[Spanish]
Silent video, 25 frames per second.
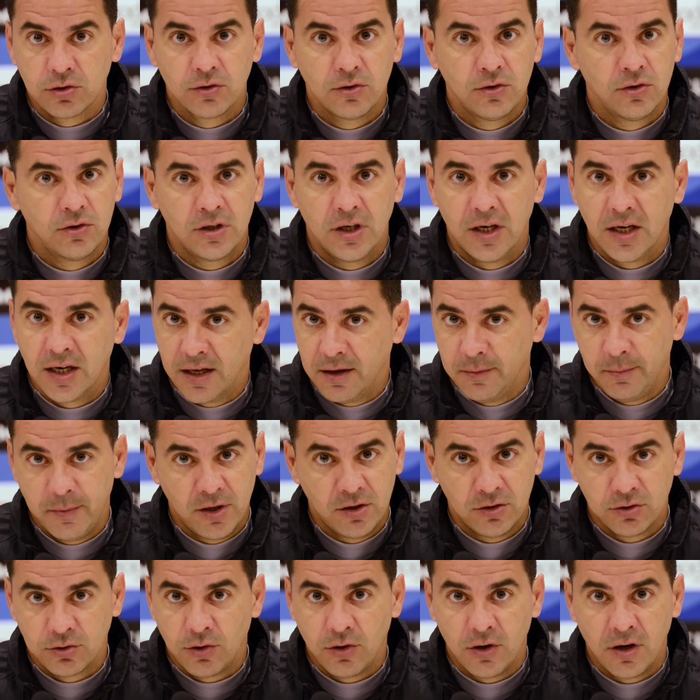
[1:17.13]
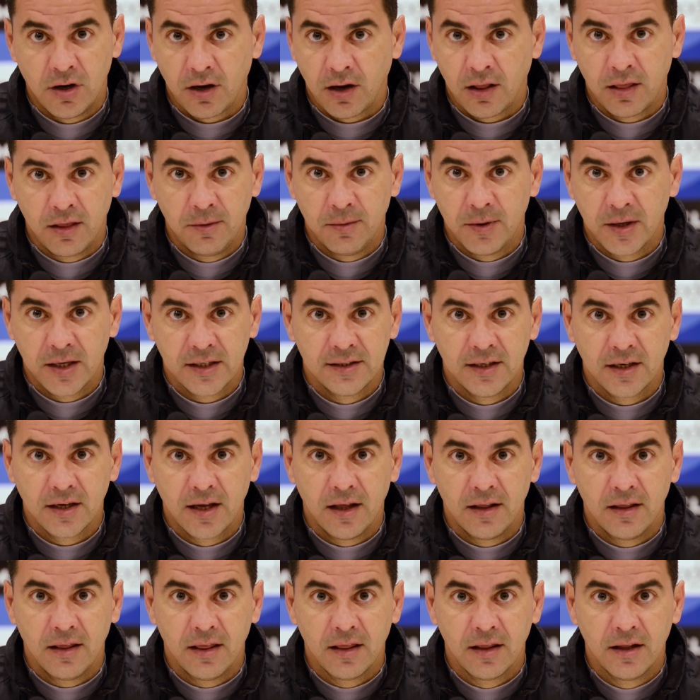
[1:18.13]
con el que menos goles recibe, que es el
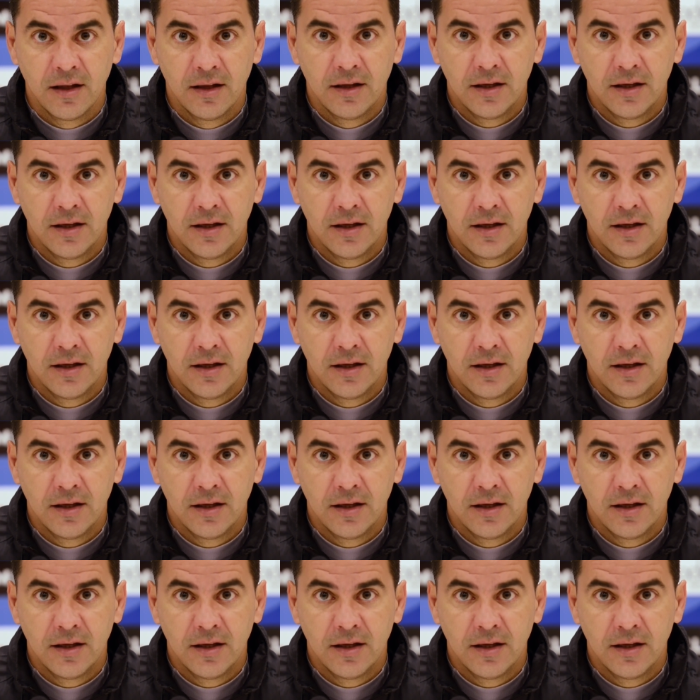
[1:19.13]
Cádiz.